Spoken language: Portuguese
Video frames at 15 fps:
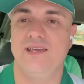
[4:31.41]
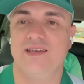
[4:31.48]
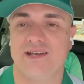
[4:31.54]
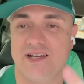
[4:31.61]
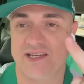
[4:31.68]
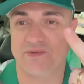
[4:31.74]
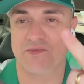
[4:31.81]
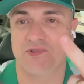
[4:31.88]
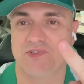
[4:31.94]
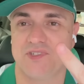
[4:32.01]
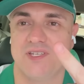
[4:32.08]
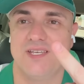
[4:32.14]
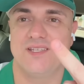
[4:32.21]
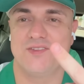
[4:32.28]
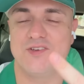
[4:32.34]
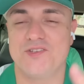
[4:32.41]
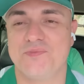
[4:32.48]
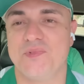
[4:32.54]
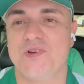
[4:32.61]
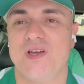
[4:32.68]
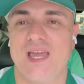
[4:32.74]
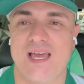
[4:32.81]
Ganhamos dois
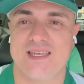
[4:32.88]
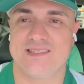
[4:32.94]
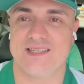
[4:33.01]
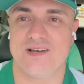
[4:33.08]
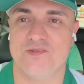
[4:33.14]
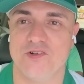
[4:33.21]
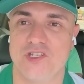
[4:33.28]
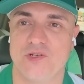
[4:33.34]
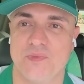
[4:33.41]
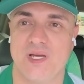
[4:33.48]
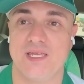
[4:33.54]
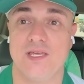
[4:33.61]
mil reais na última.